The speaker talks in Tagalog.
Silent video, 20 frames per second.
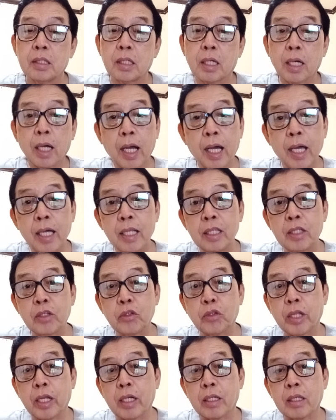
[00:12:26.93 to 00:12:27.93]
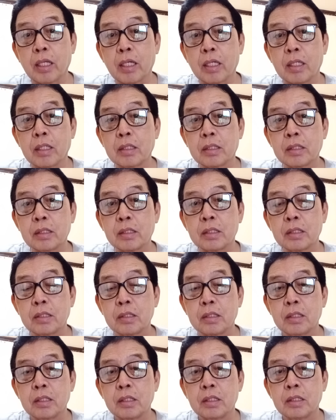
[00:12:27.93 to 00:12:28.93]
Kagaya ni Duterte.
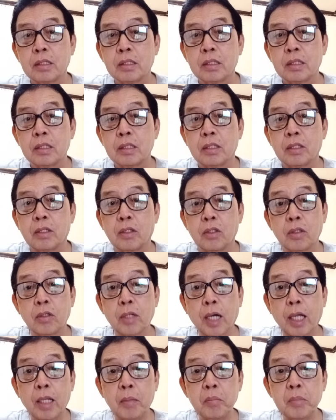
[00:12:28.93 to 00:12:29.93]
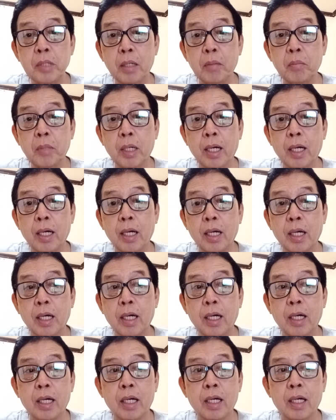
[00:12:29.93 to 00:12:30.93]
O, oh, yung alam niyang mga
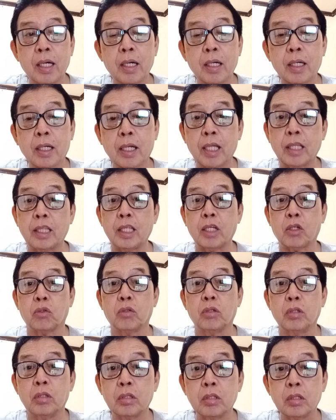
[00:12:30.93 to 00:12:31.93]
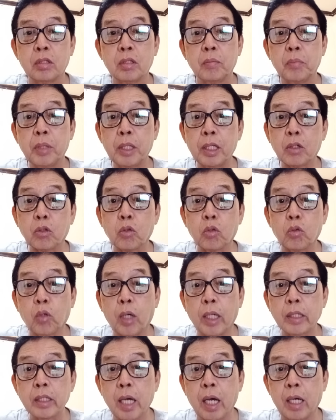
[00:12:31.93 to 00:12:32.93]
kritiko,
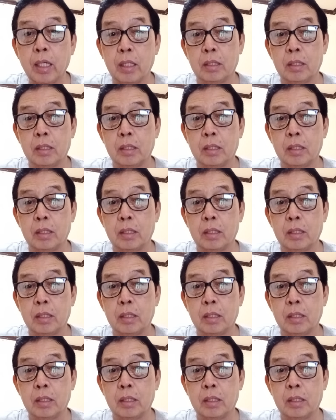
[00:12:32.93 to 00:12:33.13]
pinagkukuha niya.